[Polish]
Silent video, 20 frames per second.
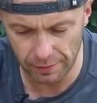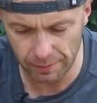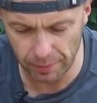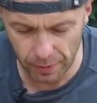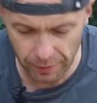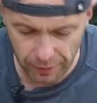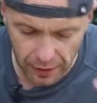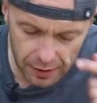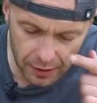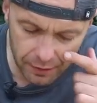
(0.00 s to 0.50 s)

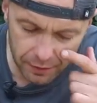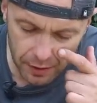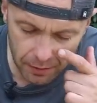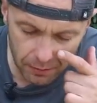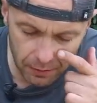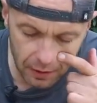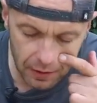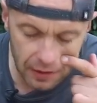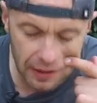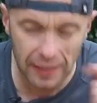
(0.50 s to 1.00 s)
prowadzi w
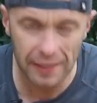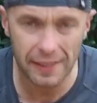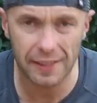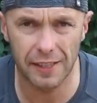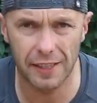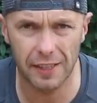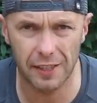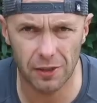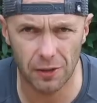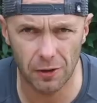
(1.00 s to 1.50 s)
tym
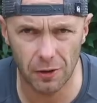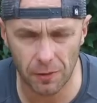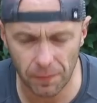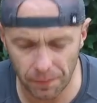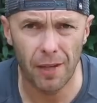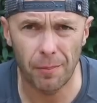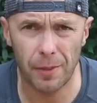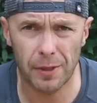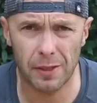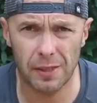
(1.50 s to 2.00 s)
rankingu.
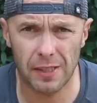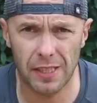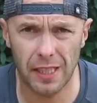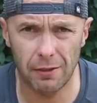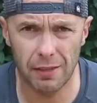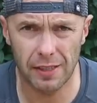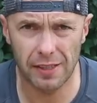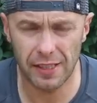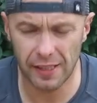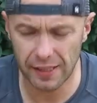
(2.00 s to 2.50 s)

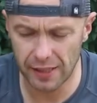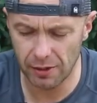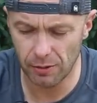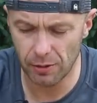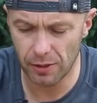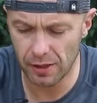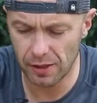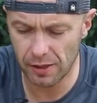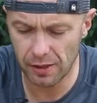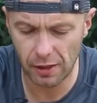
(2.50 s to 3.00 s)
Pozostałe cechy
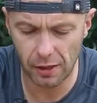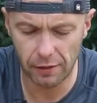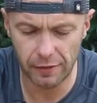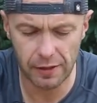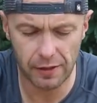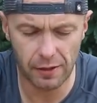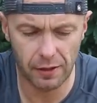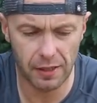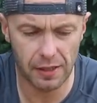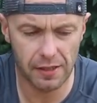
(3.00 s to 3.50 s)

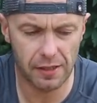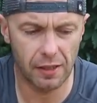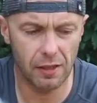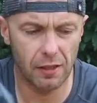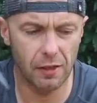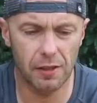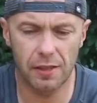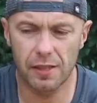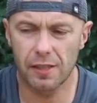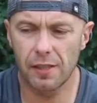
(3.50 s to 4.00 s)
użytkowe to jest
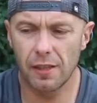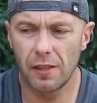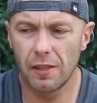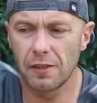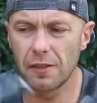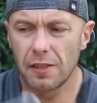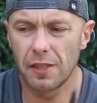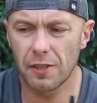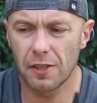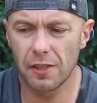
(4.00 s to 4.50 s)
ilość
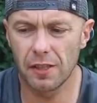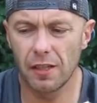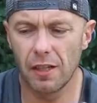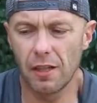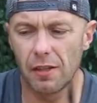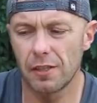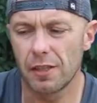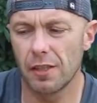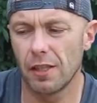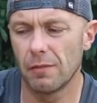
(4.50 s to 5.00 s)
sond. Jeżeli
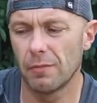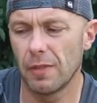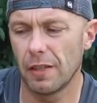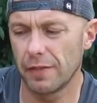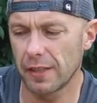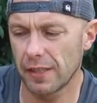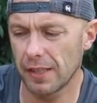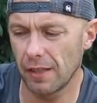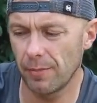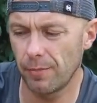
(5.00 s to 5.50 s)
chodzi o
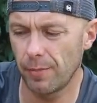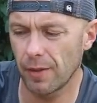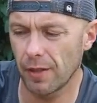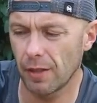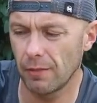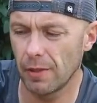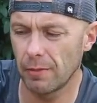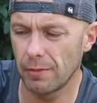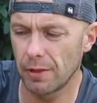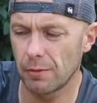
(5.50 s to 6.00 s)
Mavica
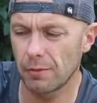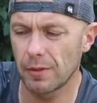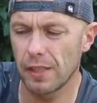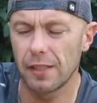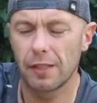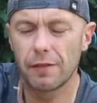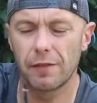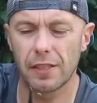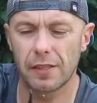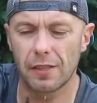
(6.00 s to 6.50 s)
Pro, mamy
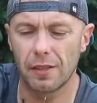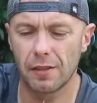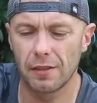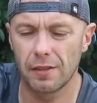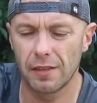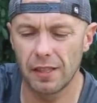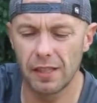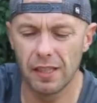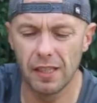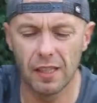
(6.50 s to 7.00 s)
tutaj dwie
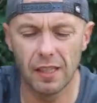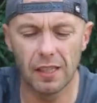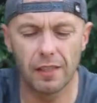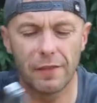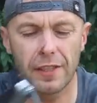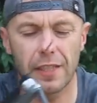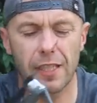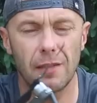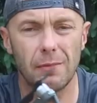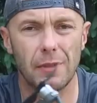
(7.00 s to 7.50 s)
sondy,
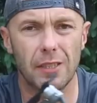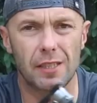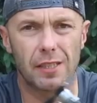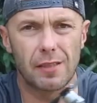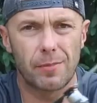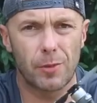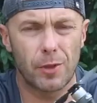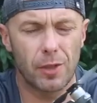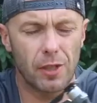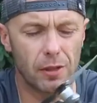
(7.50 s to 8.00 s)
dwie kamery
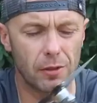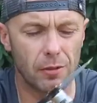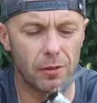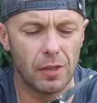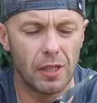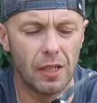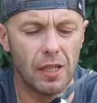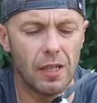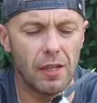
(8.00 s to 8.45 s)
z przodu.